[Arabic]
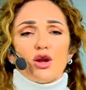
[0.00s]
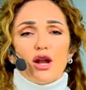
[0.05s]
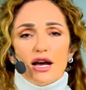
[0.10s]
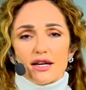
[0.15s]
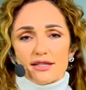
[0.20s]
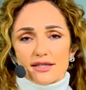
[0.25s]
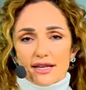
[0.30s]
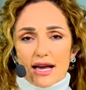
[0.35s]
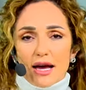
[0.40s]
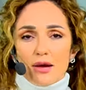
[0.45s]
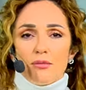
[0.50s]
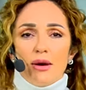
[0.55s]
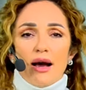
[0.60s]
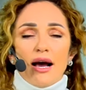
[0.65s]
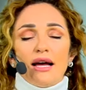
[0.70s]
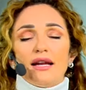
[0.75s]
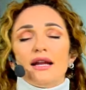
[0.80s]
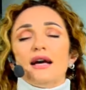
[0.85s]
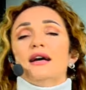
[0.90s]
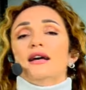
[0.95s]
الحظ كان
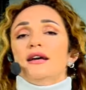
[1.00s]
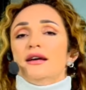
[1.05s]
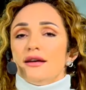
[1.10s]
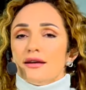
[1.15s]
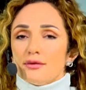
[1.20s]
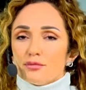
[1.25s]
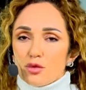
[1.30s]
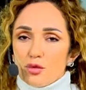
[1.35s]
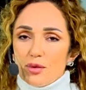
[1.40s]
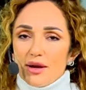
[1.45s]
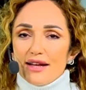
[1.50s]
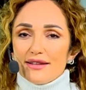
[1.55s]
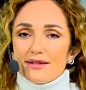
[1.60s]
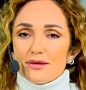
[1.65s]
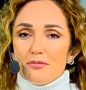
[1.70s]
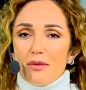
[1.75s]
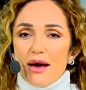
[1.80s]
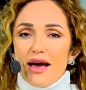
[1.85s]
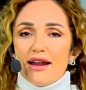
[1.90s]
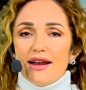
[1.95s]
معانا مباراه
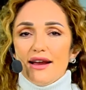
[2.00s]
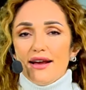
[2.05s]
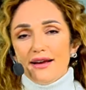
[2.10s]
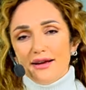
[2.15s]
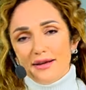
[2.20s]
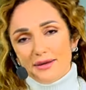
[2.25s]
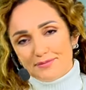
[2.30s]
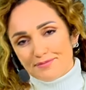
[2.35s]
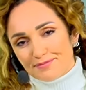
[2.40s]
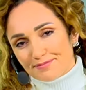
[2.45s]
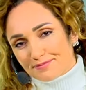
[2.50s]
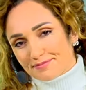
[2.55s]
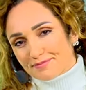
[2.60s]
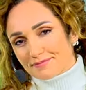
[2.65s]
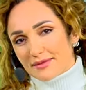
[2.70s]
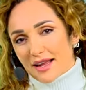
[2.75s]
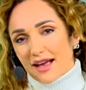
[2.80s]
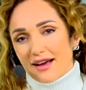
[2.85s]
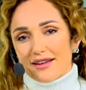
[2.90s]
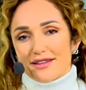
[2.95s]
امبارح
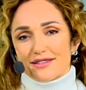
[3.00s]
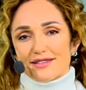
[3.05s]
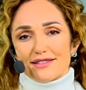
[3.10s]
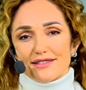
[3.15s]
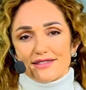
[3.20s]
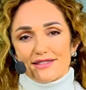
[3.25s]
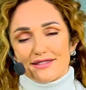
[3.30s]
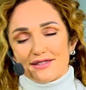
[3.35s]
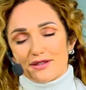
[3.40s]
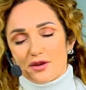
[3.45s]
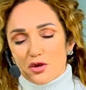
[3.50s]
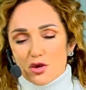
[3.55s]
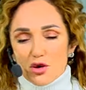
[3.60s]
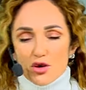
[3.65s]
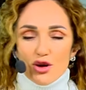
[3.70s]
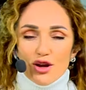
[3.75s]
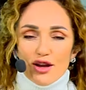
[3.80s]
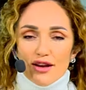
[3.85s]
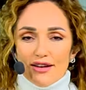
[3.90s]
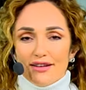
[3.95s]
خلص
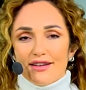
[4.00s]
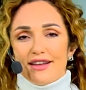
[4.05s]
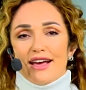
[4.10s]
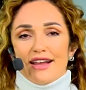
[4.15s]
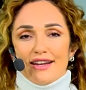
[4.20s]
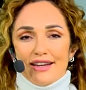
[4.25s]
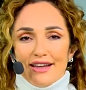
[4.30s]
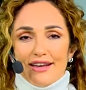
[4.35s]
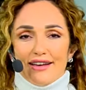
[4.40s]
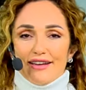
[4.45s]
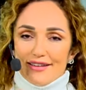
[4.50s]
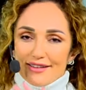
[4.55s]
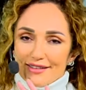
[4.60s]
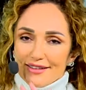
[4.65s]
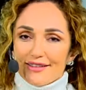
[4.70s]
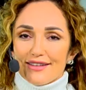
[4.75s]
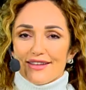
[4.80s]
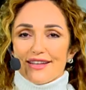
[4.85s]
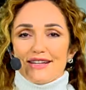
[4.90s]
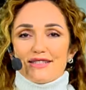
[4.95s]
جول يعني
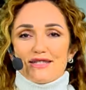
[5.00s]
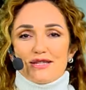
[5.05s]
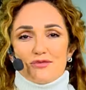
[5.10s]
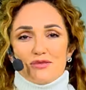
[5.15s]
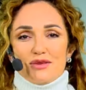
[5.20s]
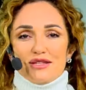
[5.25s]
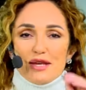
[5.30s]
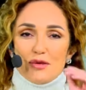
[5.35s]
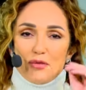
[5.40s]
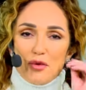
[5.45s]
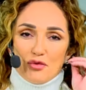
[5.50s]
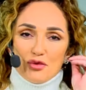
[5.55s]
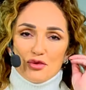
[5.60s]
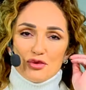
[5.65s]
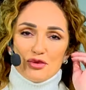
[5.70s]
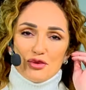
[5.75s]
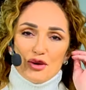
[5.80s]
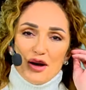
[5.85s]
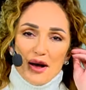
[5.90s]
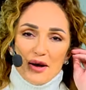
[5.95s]
رسمي زي ما
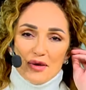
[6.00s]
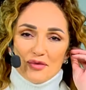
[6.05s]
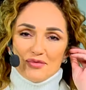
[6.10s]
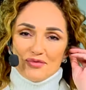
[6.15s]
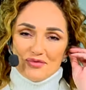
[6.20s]
بيقولوها